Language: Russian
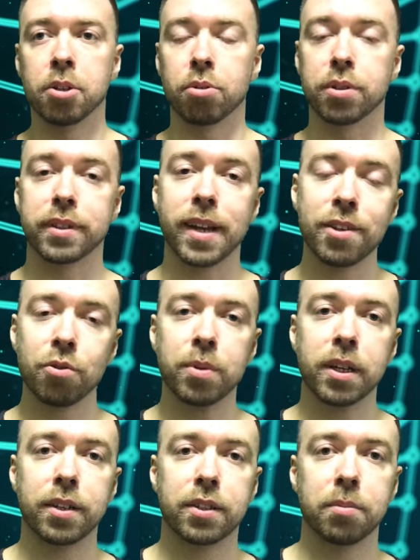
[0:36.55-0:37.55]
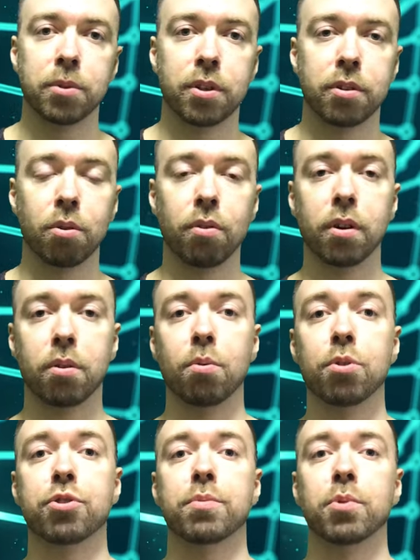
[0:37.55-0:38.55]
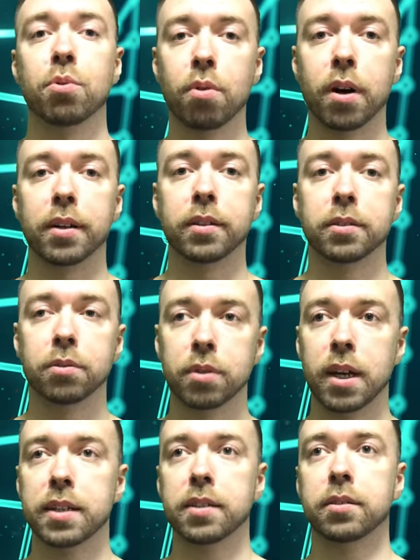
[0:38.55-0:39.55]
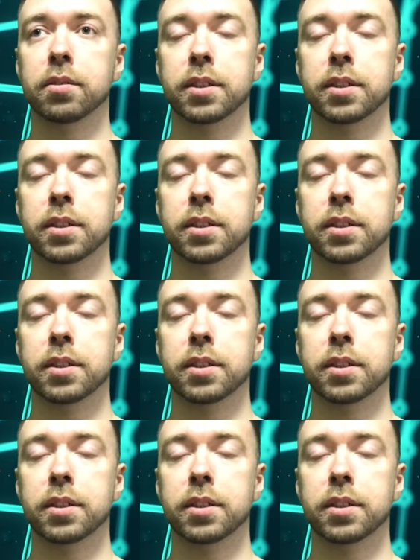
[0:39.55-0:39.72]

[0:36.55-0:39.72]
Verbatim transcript: То есть знаний у меня на тему тренировок очень много, но я,